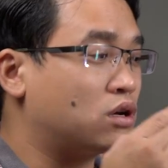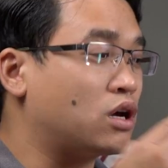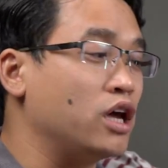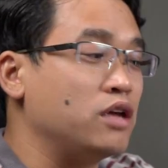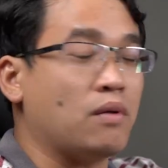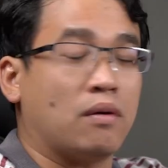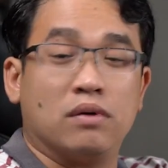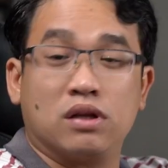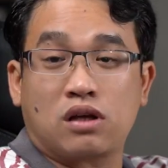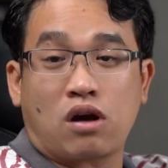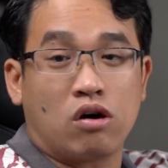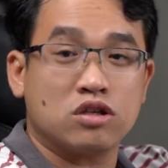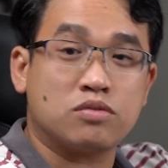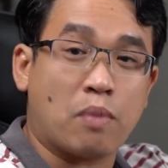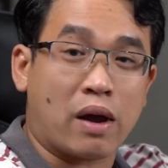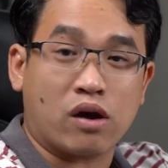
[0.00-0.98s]
khi mà mình
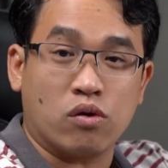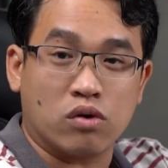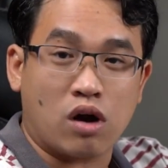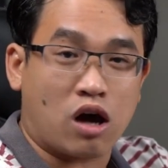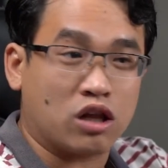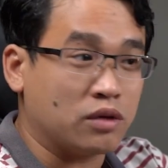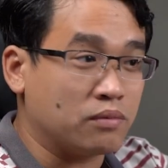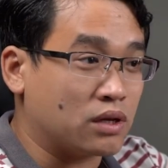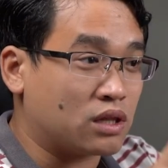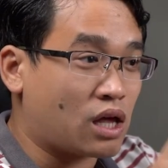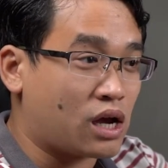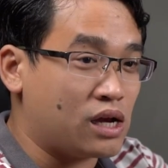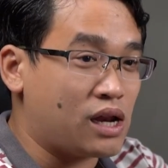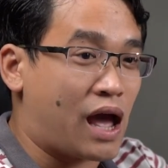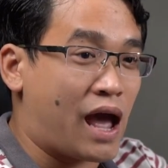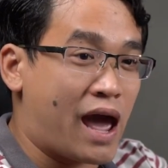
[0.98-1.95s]
coi spec của nó thì mình
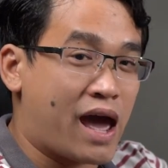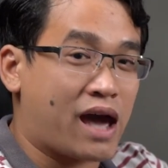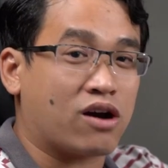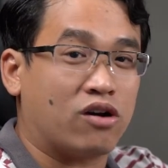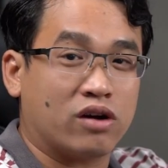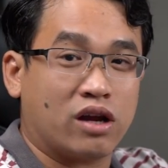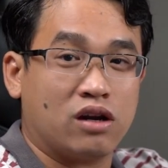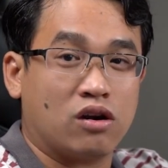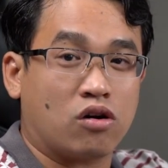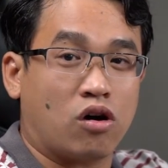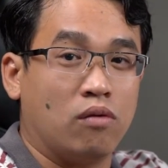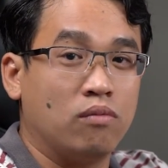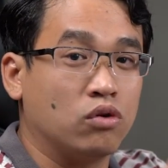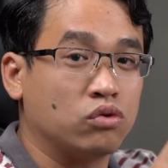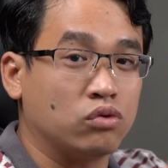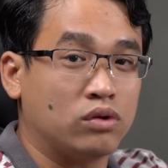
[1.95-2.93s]
thấy là à con này nó
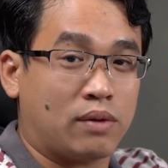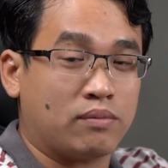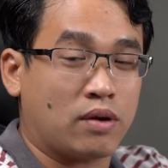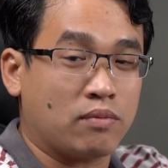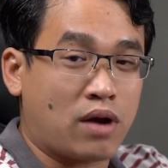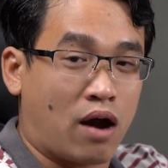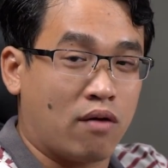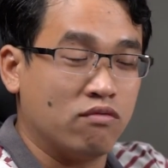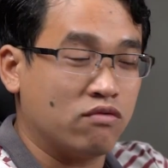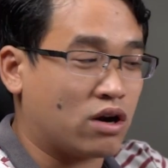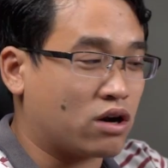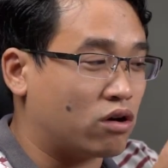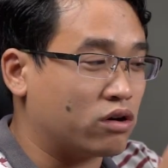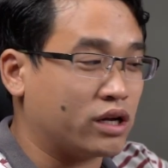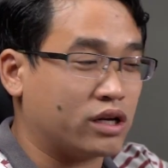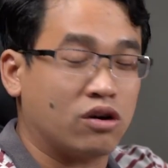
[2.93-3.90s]
có Bluetooth 5.0 và
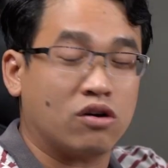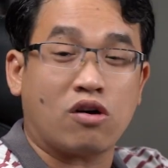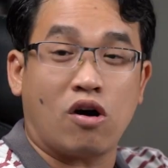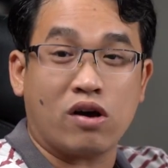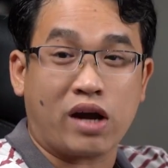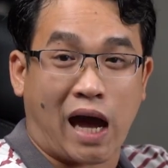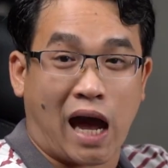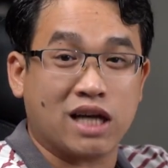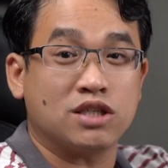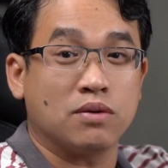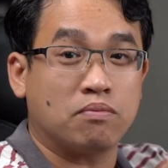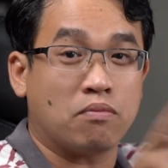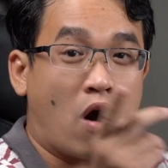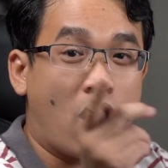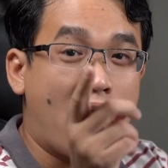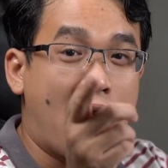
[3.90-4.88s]
con này nó có cả
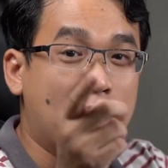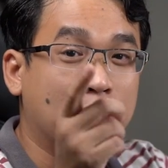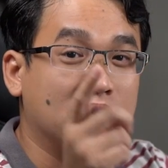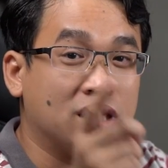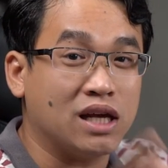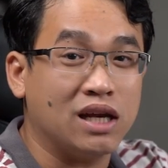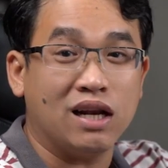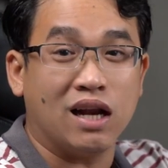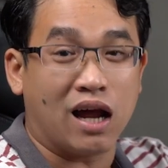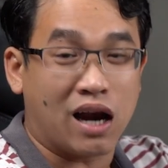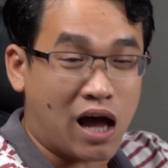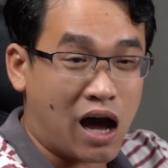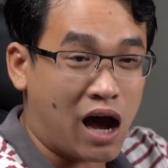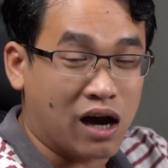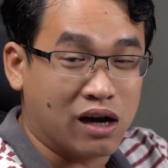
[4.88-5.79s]
support aptX LL